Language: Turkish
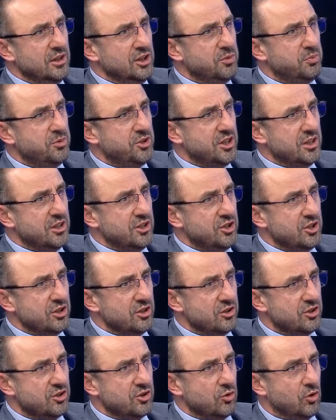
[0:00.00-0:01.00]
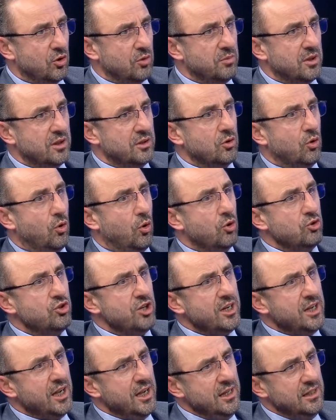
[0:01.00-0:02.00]
Hiçbir şey ışıl ışıl olmadı.
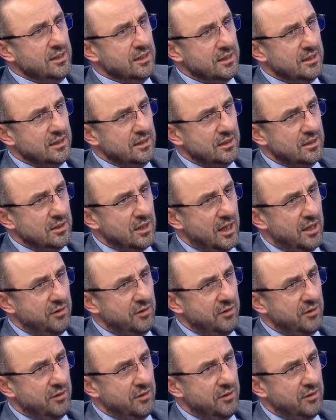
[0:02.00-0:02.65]
Ocak ayında dedi